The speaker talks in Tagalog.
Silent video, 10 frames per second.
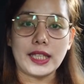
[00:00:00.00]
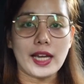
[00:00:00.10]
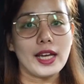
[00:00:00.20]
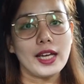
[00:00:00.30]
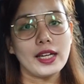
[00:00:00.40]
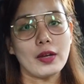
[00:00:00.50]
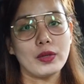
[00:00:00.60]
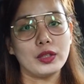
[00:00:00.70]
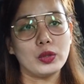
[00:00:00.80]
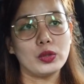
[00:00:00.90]
Then, I
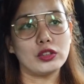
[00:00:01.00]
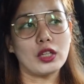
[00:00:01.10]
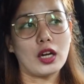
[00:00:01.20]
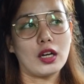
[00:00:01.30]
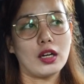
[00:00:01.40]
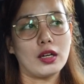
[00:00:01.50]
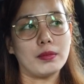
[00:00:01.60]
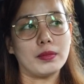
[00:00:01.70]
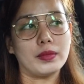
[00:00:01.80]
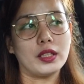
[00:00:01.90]
will do
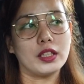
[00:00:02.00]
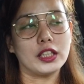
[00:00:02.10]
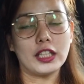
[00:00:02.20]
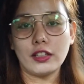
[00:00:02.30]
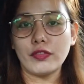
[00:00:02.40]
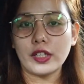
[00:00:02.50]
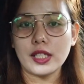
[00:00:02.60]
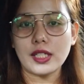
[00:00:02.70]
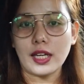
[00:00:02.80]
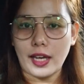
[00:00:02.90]
some
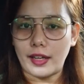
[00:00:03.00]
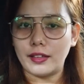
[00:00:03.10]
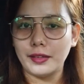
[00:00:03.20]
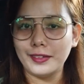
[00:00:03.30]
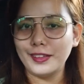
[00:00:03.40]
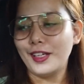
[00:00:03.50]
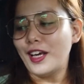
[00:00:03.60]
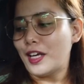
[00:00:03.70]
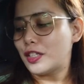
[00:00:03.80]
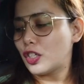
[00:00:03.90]
deliveries again.
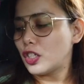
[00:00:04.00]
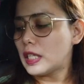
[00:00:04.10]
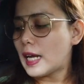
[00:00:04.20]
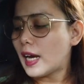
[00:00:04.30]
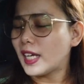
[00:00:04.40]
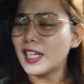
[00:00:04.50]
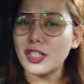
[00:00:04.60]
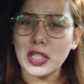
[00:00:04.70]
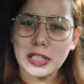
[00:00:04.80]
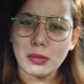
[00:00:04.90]
So, yun lang. I
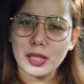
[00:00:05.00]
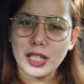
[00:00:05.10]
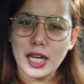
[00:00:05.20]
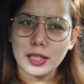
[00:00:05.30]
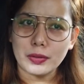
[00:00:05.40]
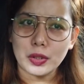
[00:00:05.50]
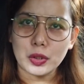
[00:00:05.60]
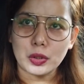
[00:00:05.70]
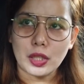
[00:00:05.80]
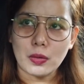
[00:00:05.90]
guess yun lang naman ang gagawin
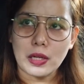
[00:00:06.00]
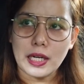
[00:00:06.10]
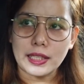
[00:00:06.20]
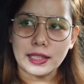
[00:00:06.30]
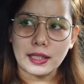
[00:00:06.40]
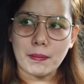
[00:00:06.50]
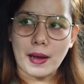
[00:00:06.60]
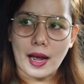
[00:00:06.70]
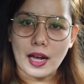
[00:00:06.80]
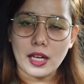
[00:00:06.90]
ko today. Wala nang
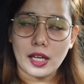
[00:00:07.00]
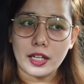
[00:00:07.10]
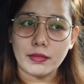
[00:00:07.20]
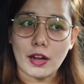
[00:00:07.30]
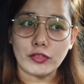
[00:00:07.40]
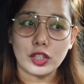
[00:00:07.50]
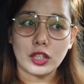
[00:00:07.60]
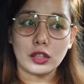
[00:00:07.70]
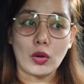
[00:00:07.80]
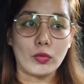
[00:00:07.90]
iba. And
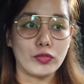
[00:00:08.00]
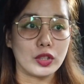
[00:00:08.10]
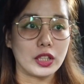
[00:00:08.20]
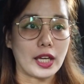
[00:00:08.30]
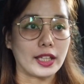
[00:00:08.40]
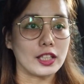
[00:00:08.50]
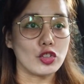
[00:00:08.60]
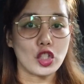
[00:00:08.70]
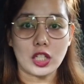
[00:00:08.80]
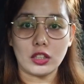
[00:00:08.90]
after that, hopefully, I
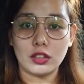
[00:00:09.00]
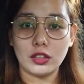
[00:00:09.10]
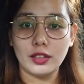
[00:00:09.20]
can chill.